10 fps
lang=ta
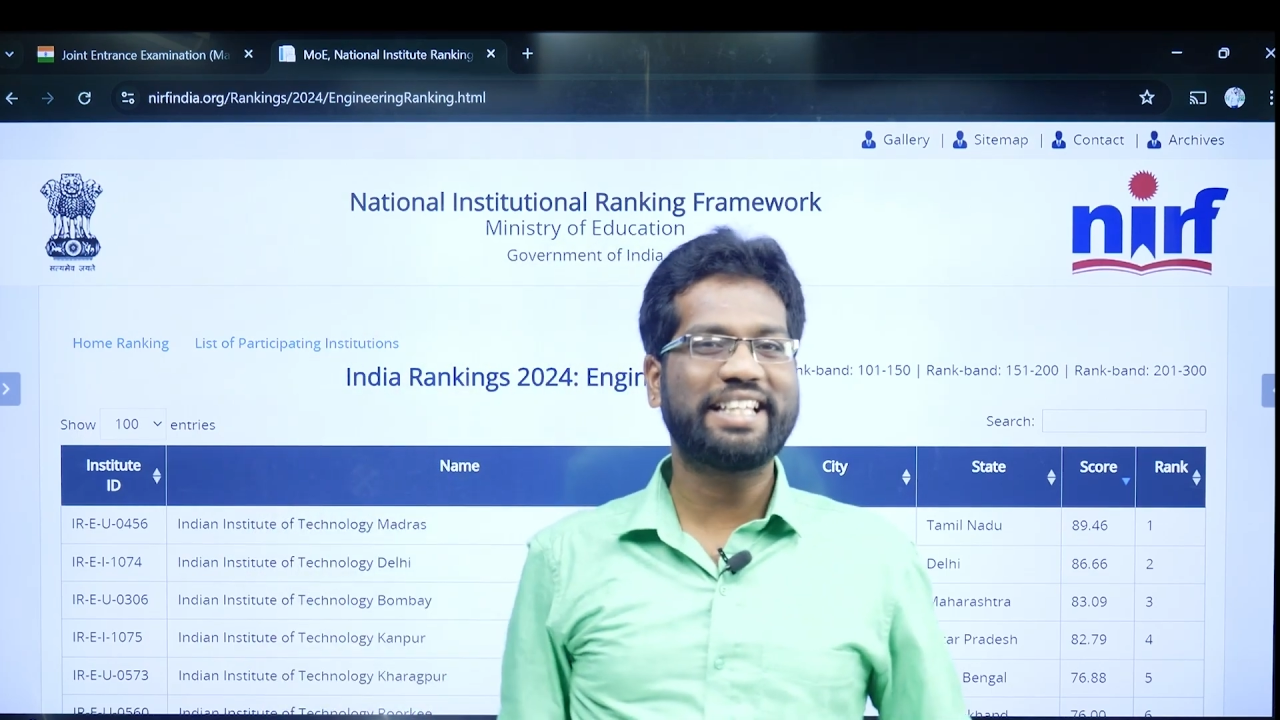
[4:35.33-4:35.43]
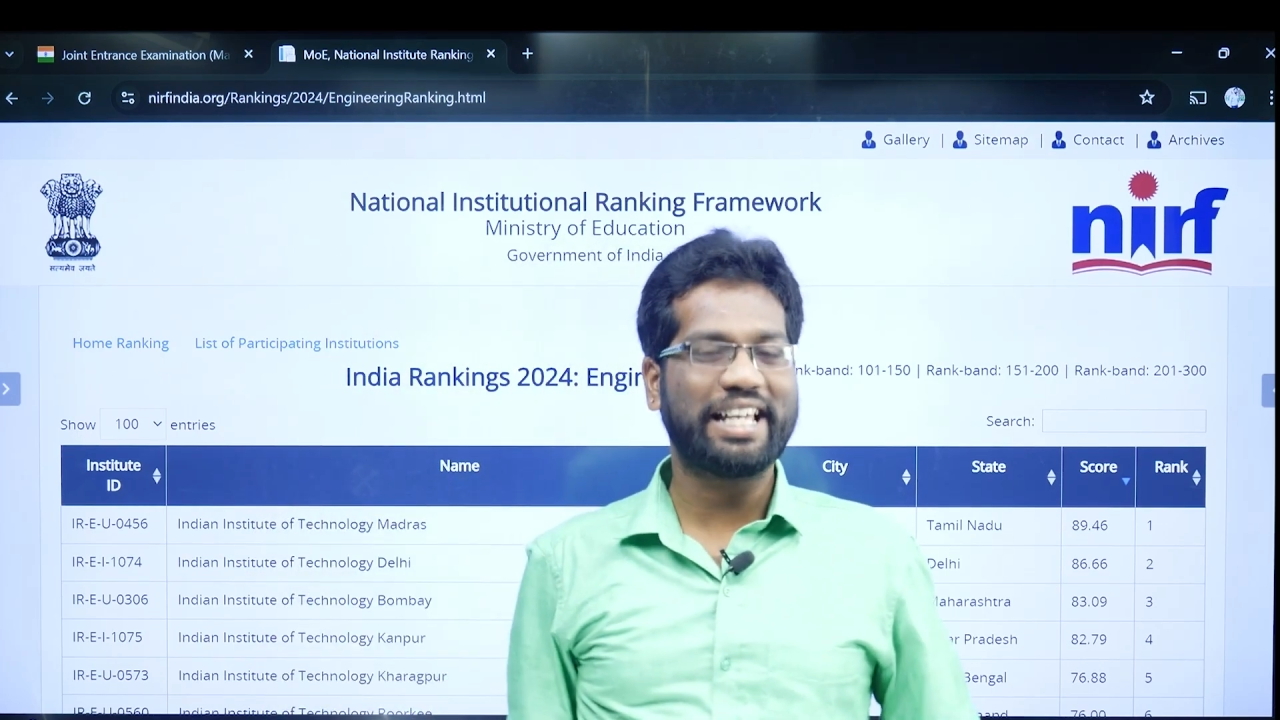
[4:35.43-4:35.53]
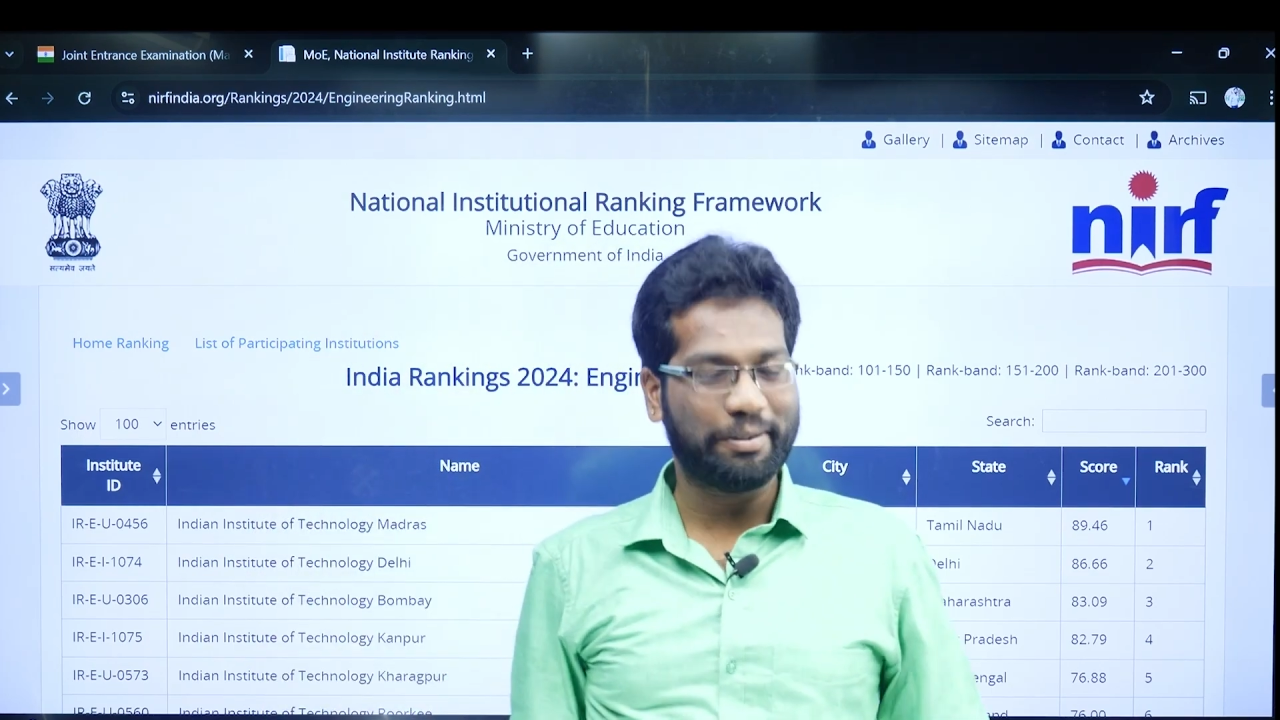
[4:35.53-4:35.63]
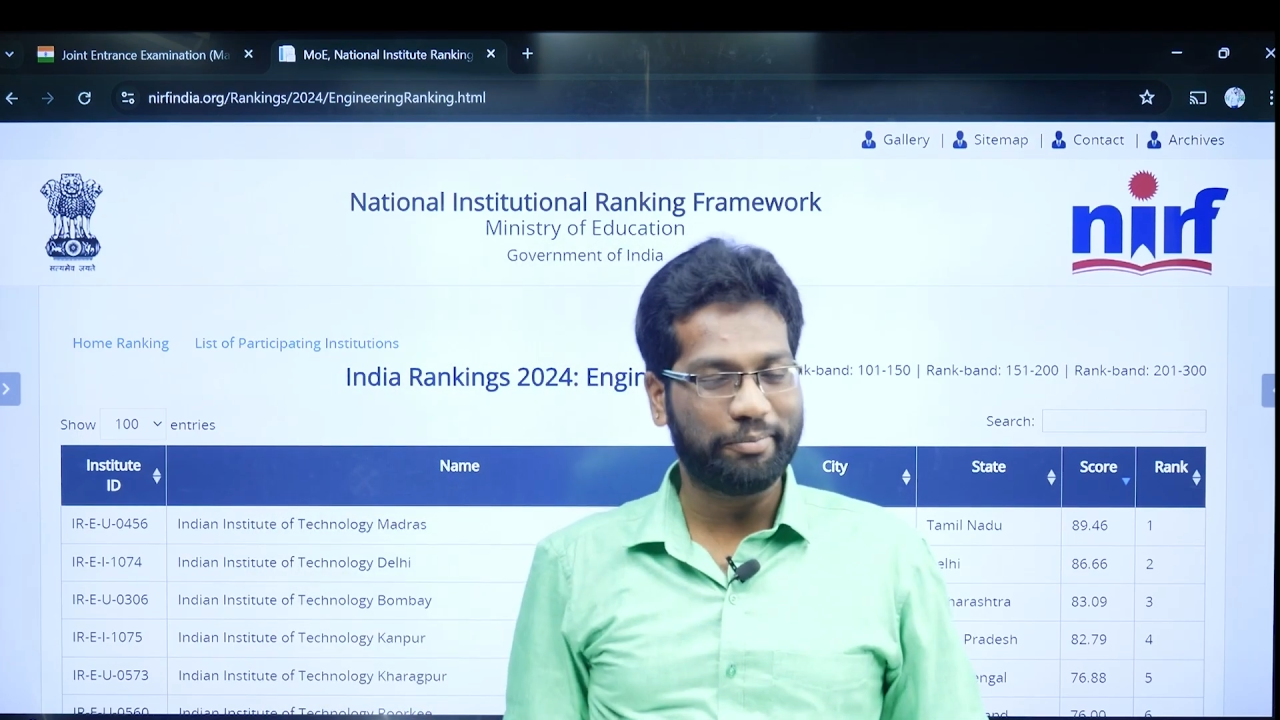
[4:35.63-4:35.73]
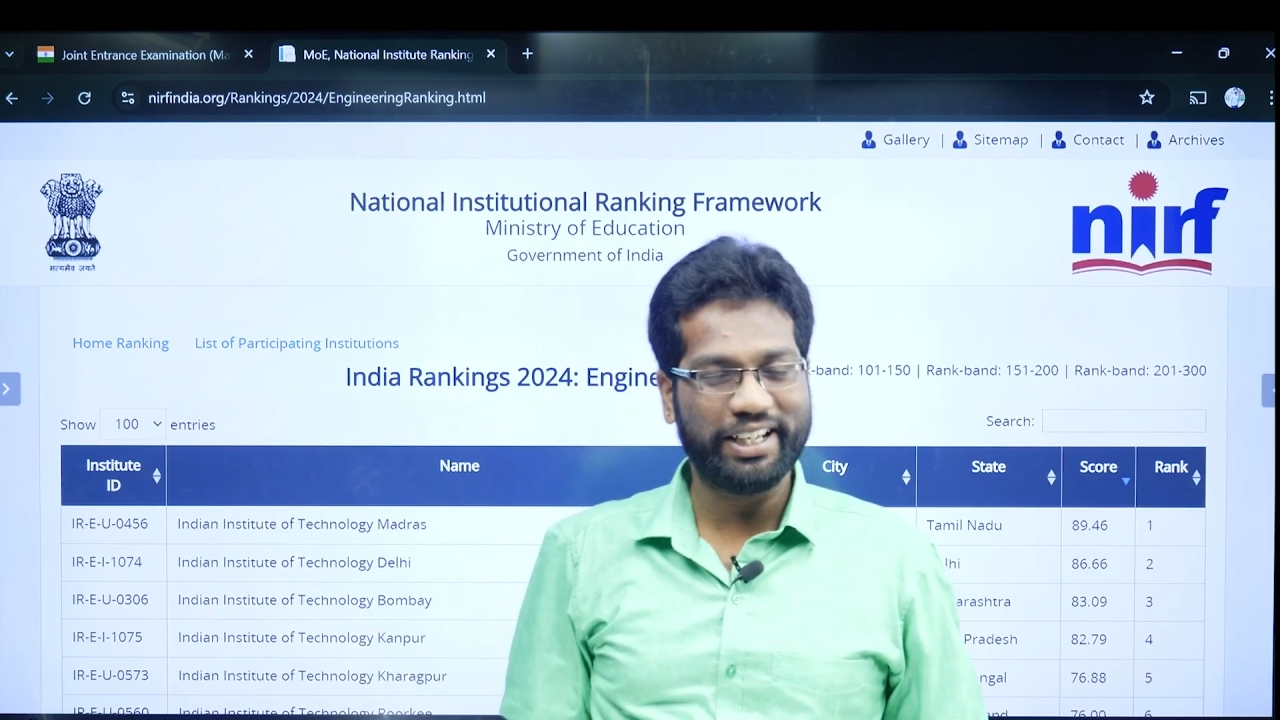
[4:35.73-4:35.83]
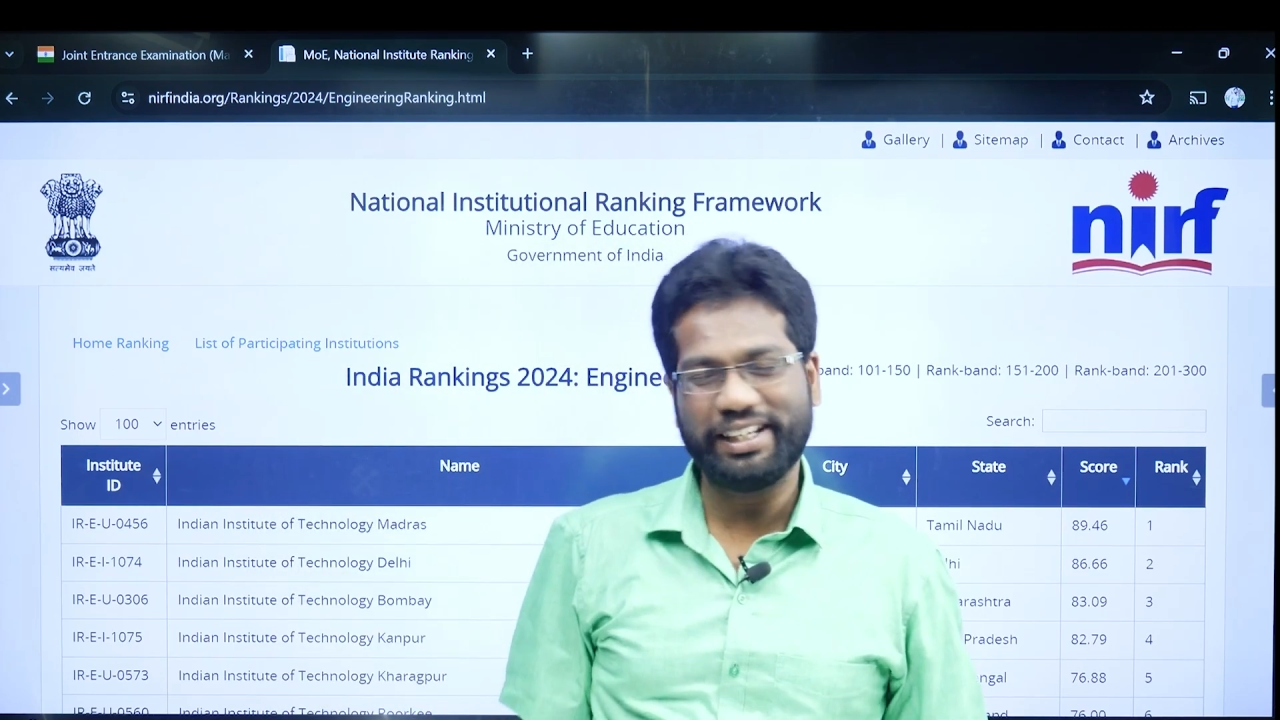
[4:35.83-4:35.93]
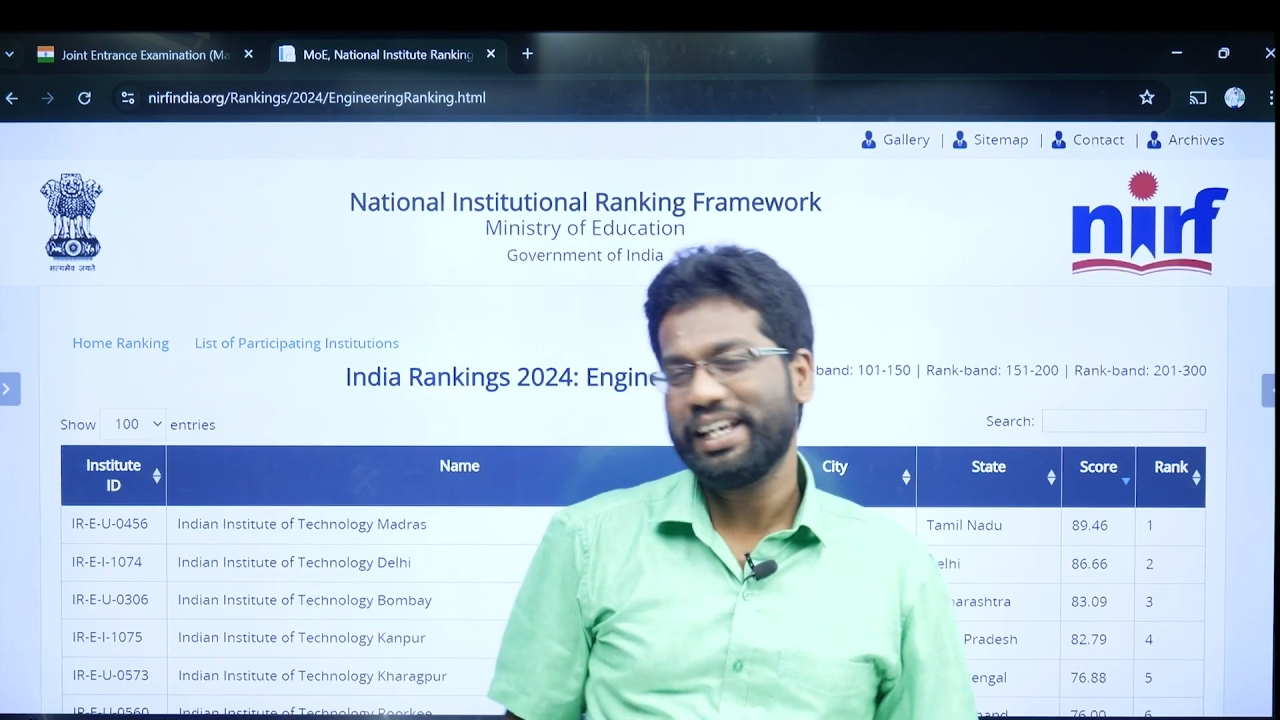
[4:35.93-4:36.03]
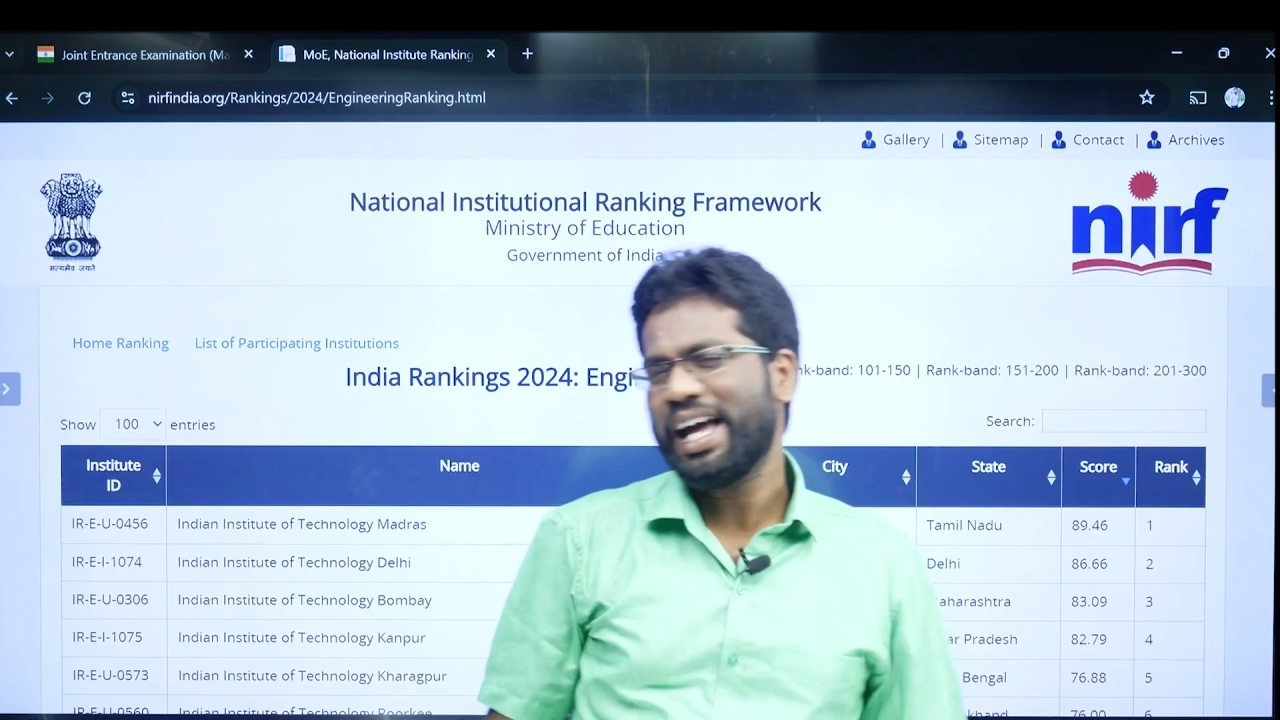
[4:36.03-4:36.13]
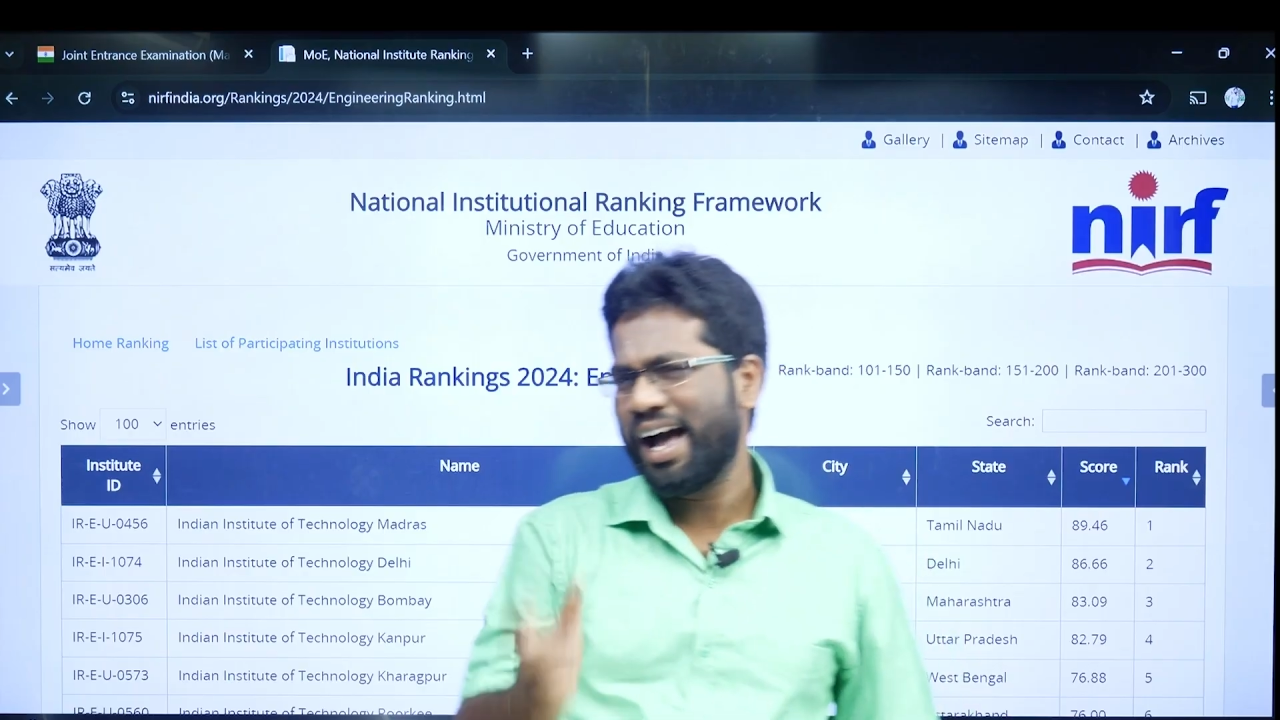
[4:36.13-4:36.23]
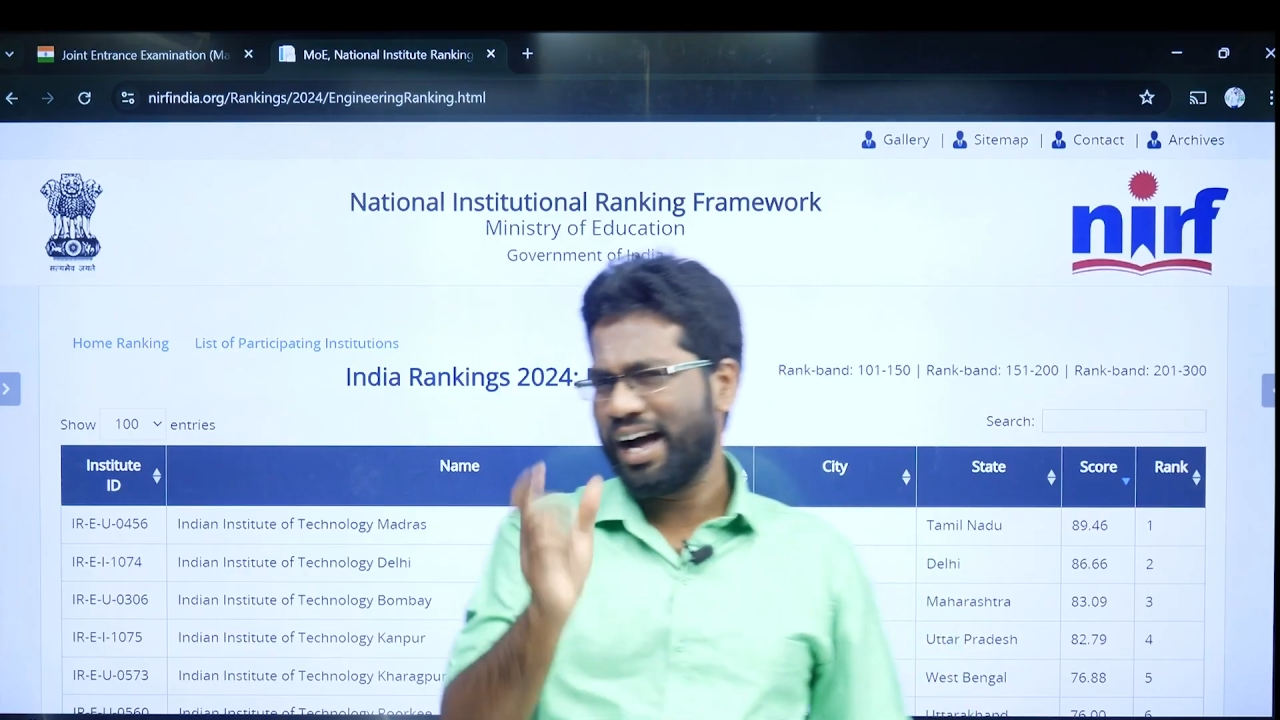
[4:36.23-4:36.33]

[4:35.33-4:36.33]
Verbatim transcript: சார் அப்படின்ட்டு